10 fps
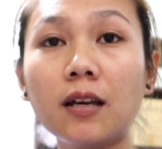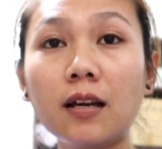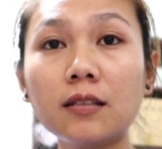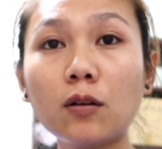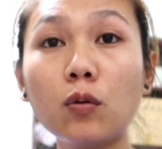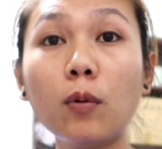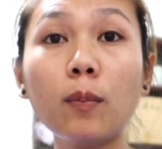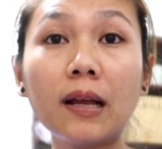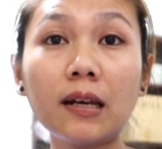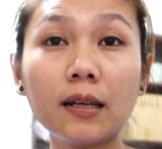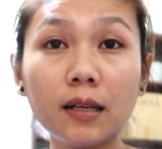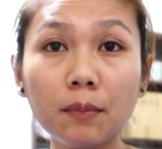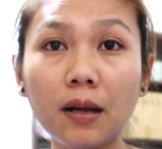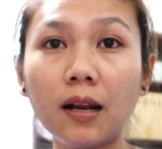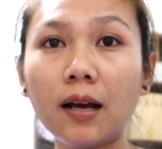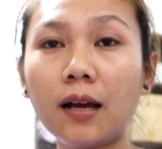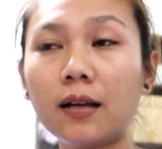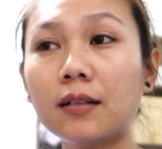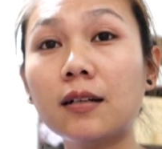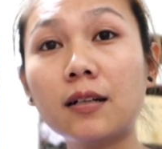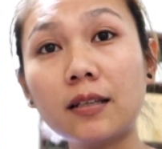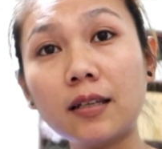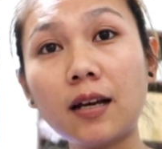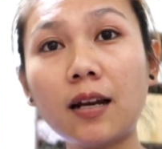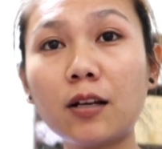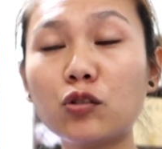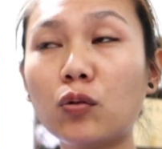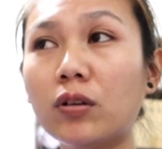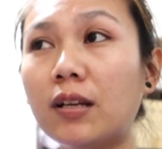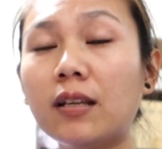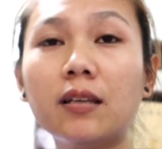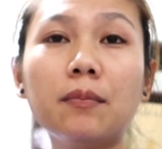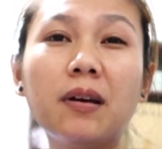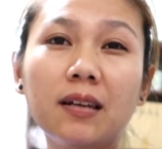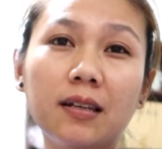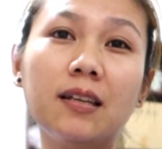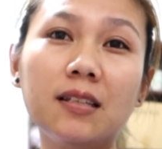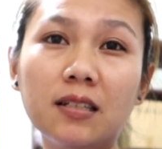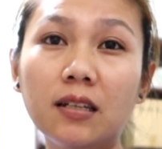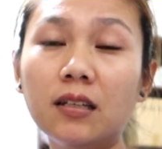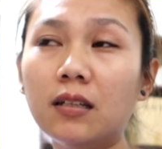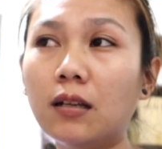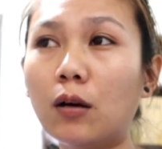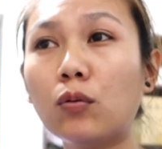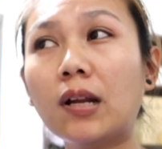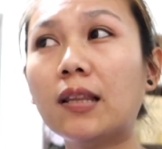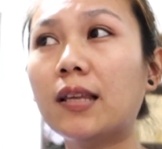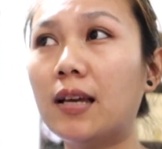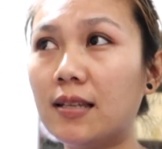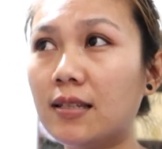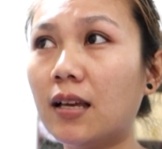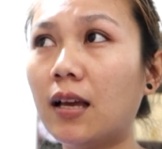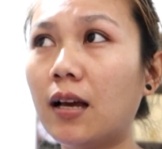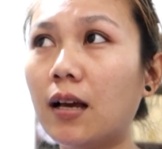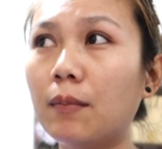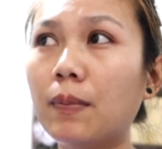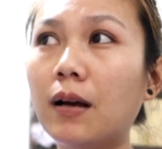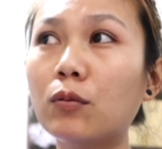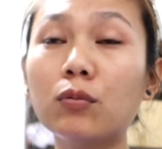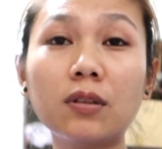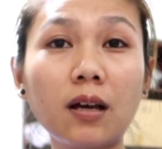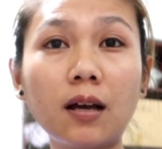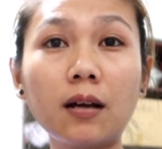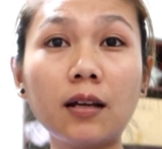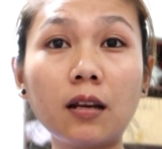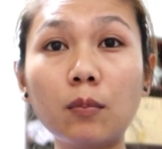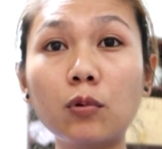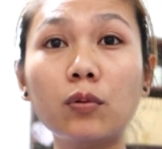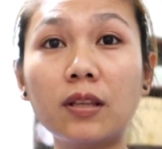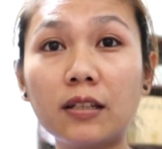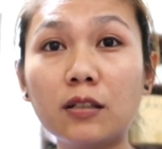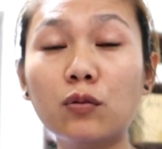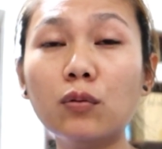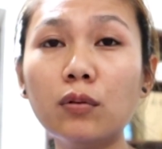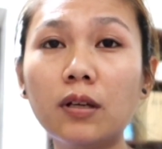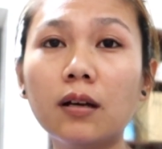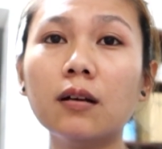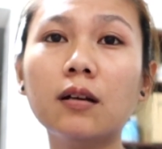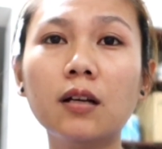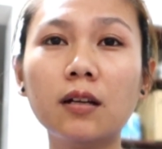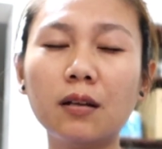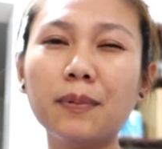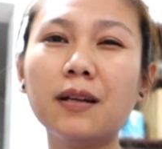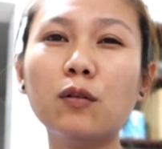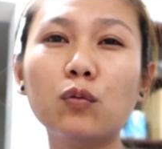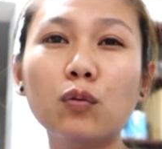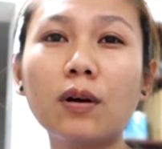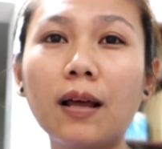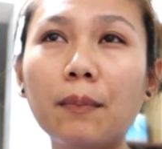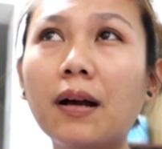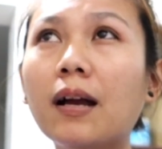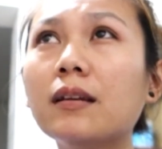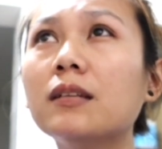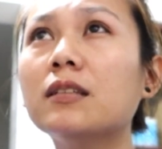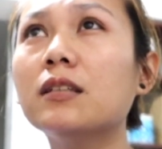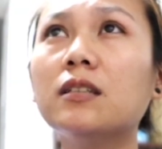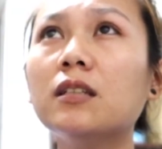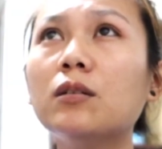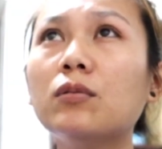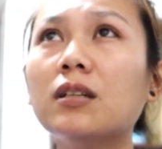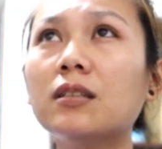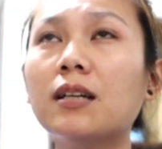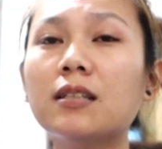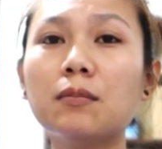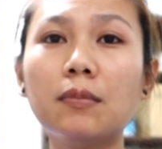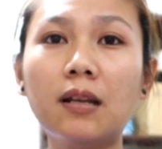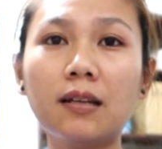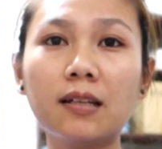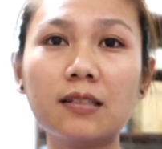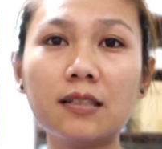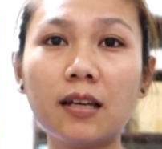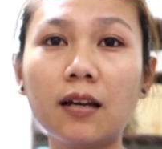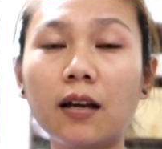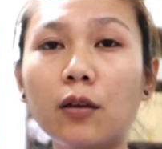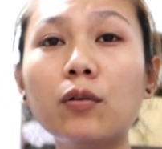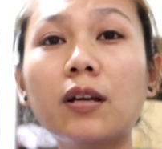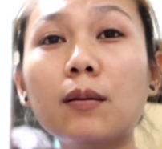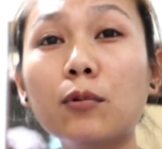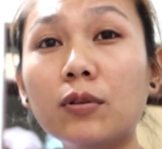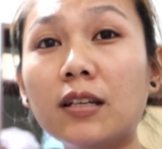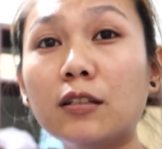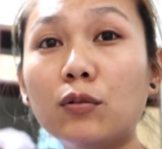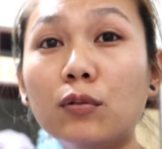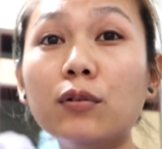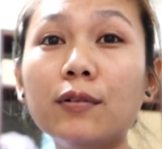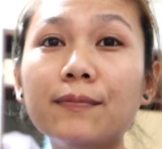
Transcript: guys aku mau mandi malah kekenya anak cowoknya lagi mandi jadi aku nanti aja ya apa aku tak kirim duit aja dulu ya daripada nunggu kelamaan di sini udah setengah sembilan guys ya ayo kirim duit aja dulu